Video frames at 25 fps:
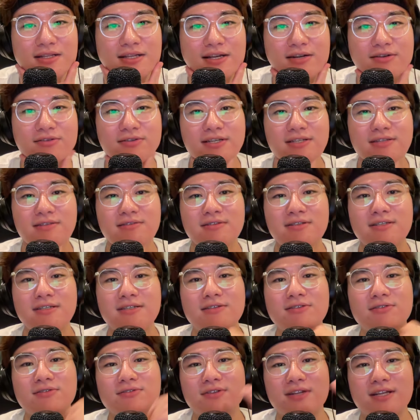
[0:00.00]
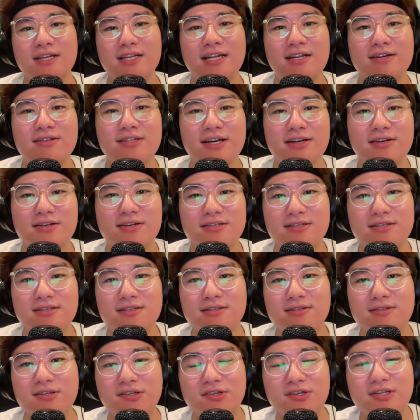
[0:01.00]
名古屋出身ということで、平野の名古屋出
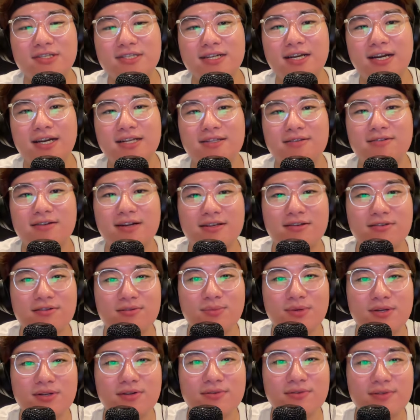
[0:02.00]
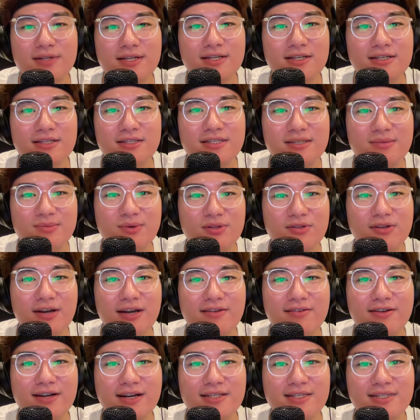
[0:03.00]
身とニュアンスが入ってる楽曲も披露。地元
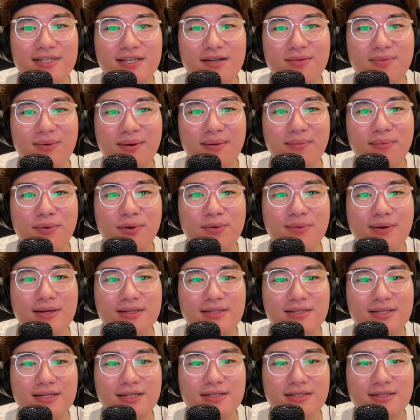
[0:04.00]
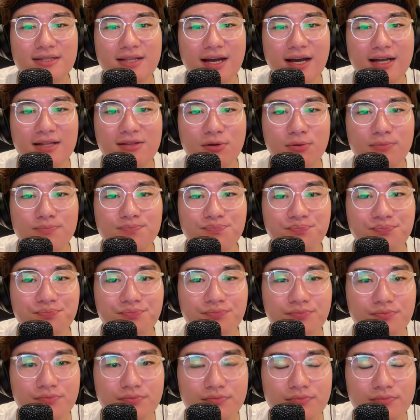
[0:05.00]
愛を感じさせるパフォーマンスでした、と。
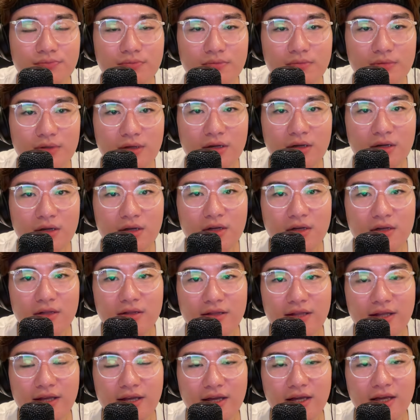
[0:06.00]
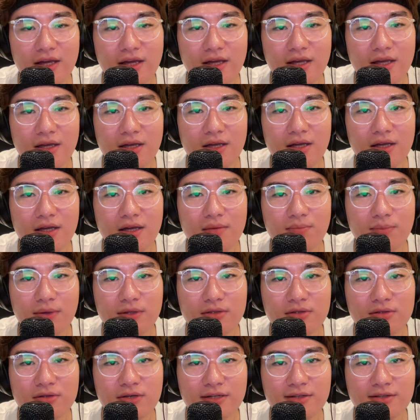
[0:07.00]
で、まあ、
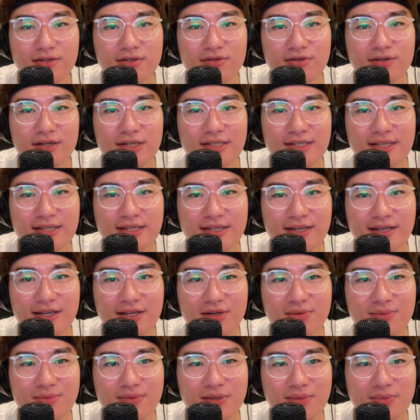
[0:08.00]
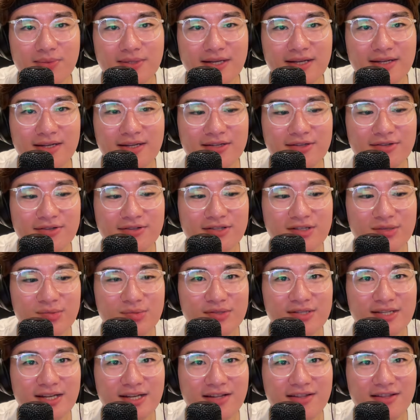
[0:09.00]
10月8日に佐々木希さんが
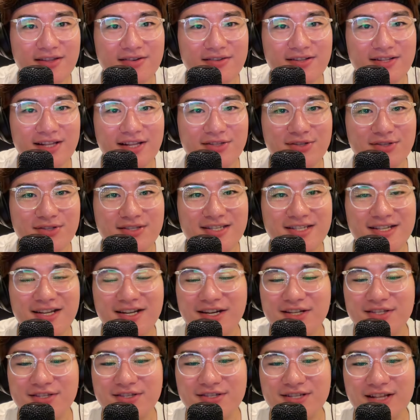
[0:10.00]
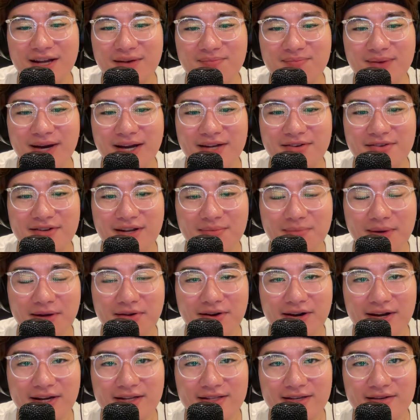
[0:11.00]
YouTube チャンネルでなんと好きな歌詞に何倍の名前
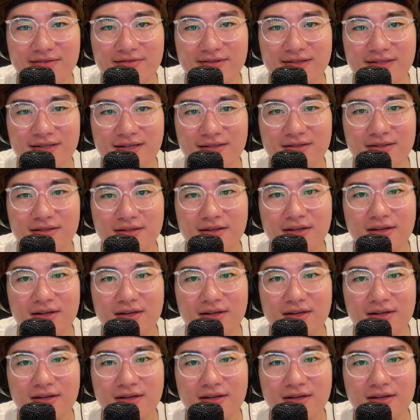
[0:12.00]
を挙げてくださって。